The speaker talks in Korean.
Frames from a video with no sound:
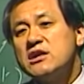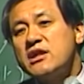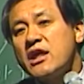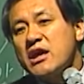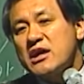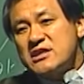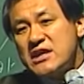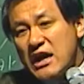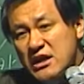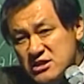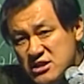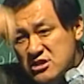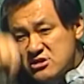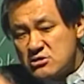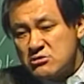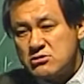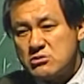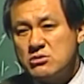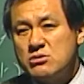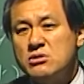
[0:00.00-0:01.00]
생각
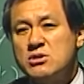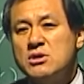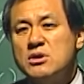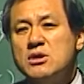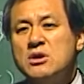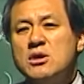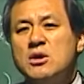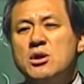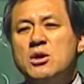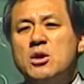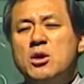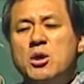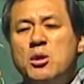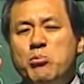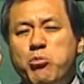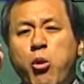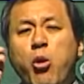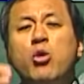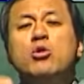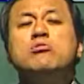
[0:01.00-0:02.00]
상식적으로
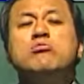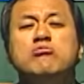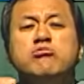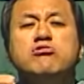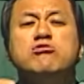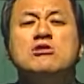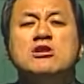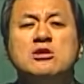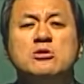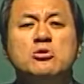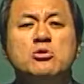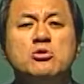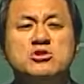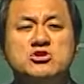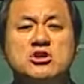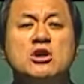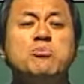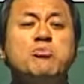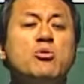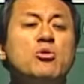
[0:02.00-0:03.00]
본부인도
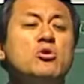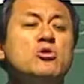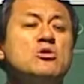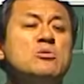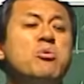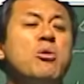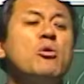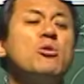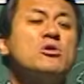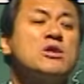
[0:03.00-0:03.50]
첩고를 보고